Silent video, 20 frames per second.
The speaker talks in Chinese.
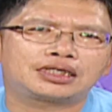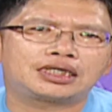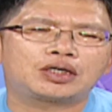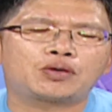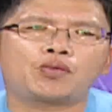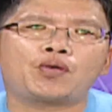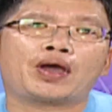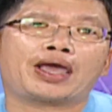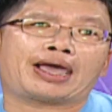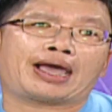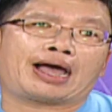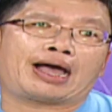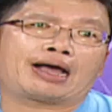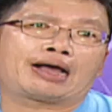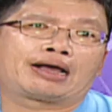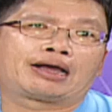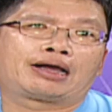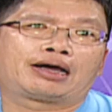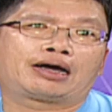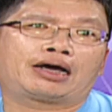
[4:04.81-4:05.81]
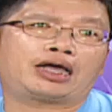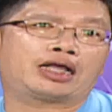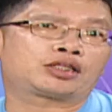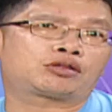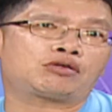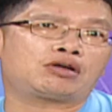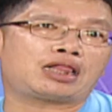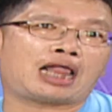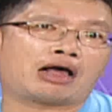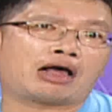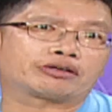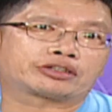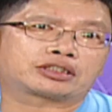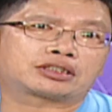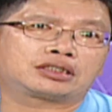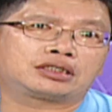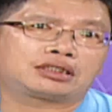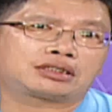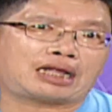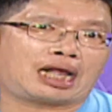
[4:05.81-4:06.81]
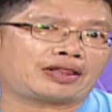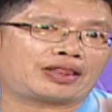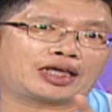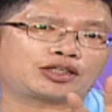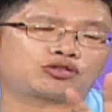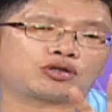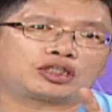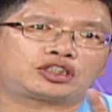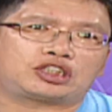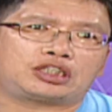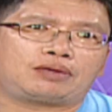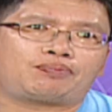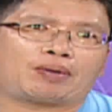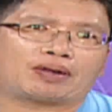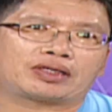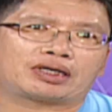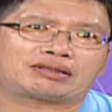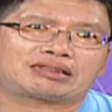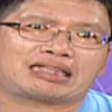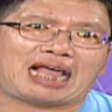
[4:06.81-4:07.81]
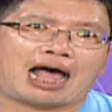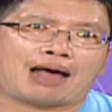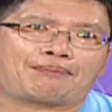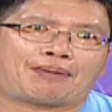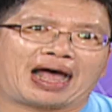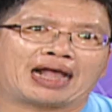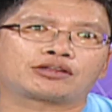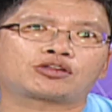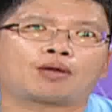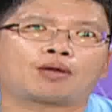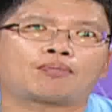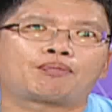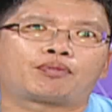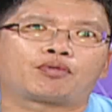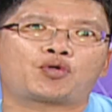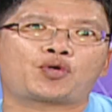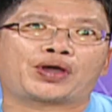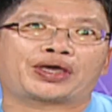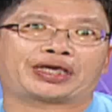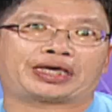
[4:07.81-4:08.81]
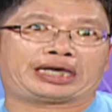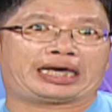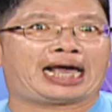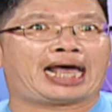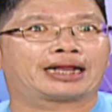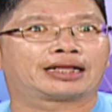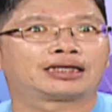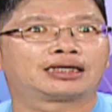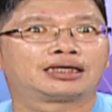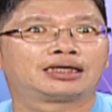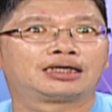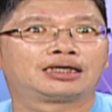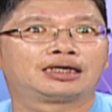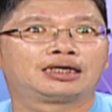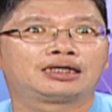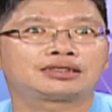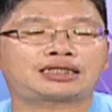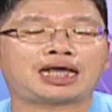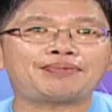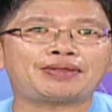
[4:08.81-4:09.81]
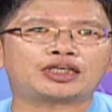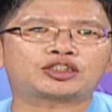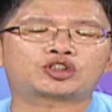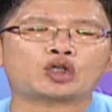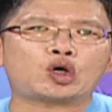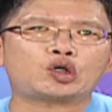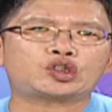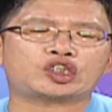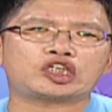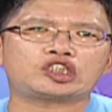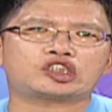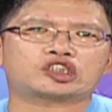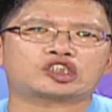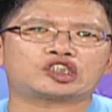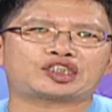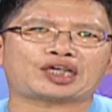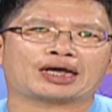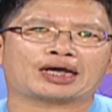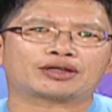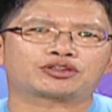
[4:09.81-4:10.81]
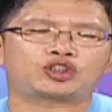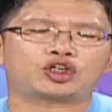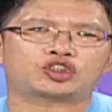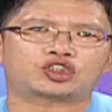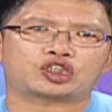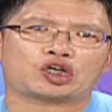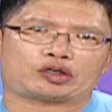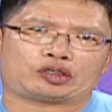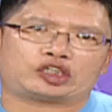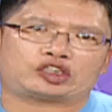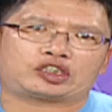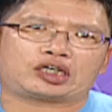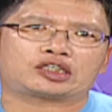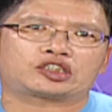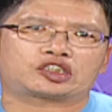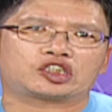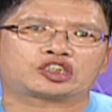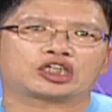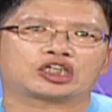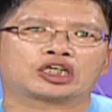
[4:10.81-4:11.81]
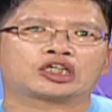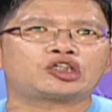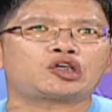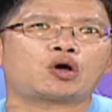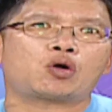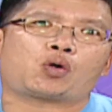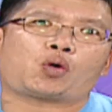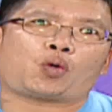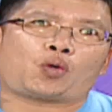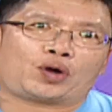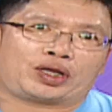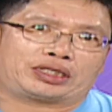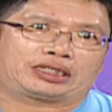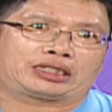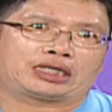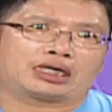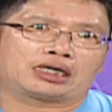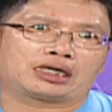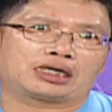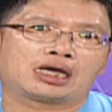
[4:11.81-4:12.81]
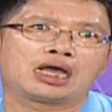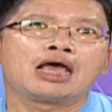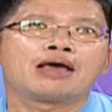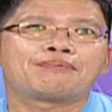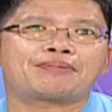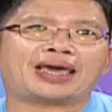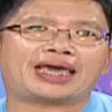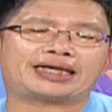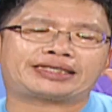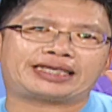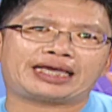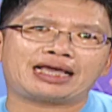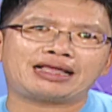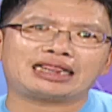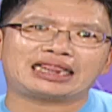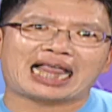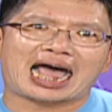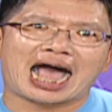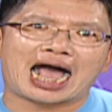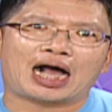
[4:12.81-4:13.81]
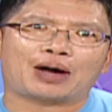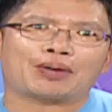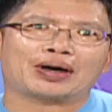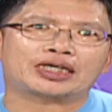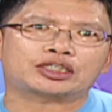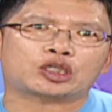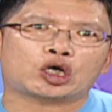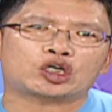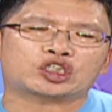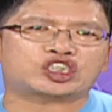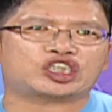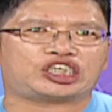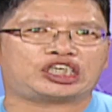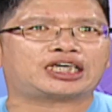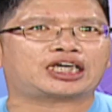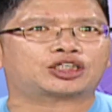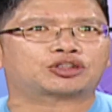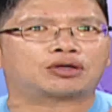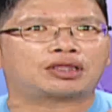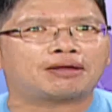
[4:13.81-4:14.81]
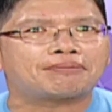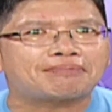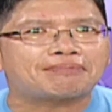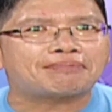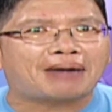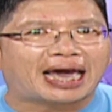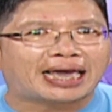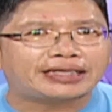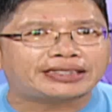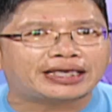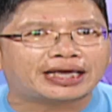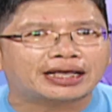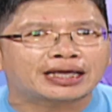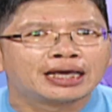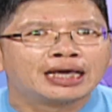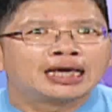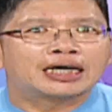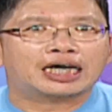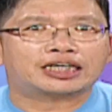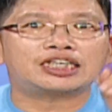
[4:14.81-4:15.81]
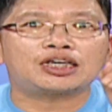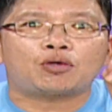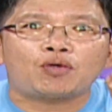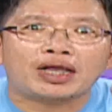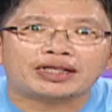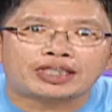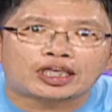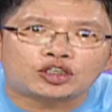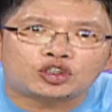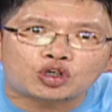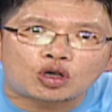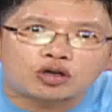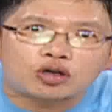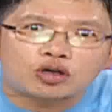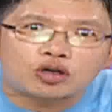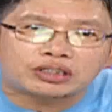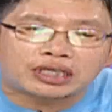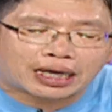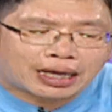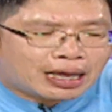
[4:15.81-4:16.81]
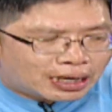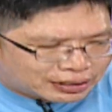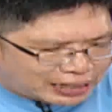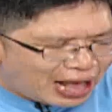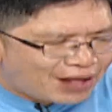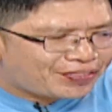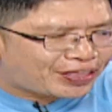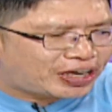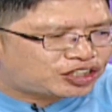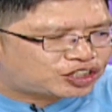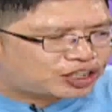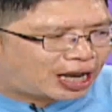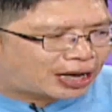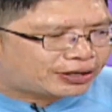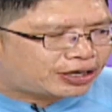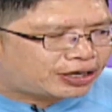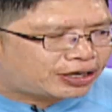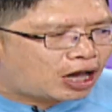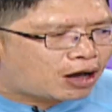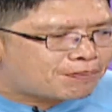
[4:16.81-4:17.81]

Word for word: 因为啊，很多老师他连最基本的大盘都不会看。他们的中心思想就只有一件事情，用混的，每天拉回都是一个所谓的买点。可是问题重点，当你想